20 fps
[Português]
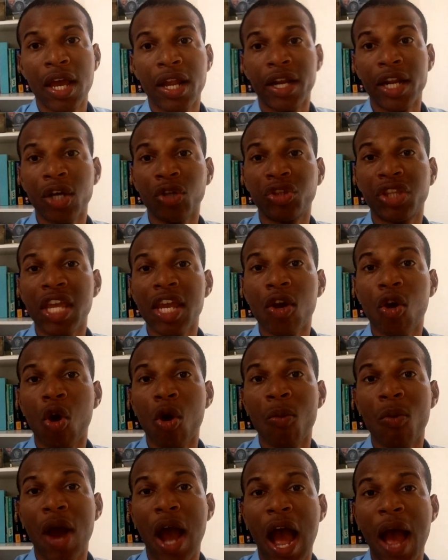não tem
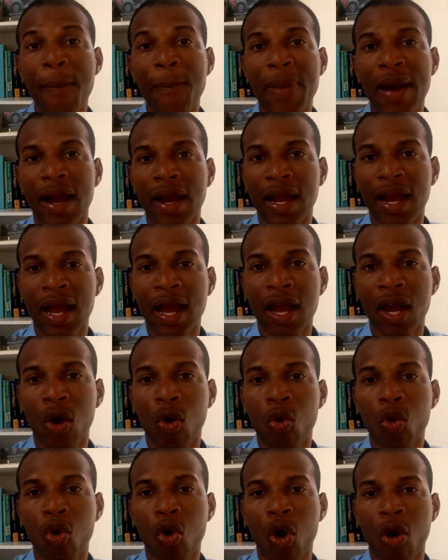como
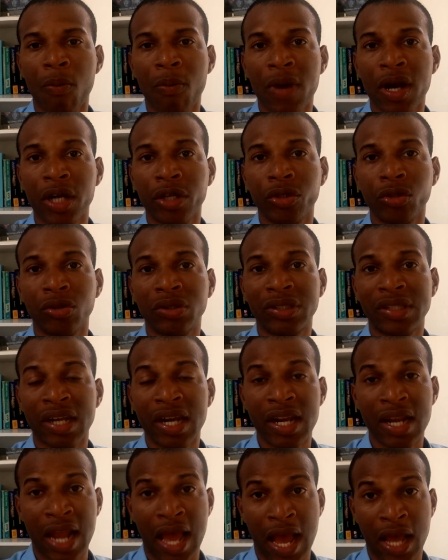apagar o comando
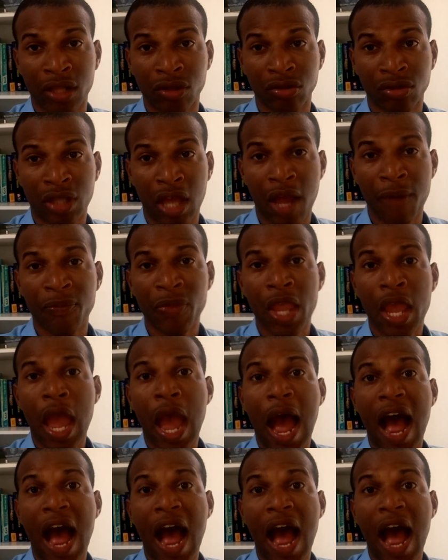treinado, tá?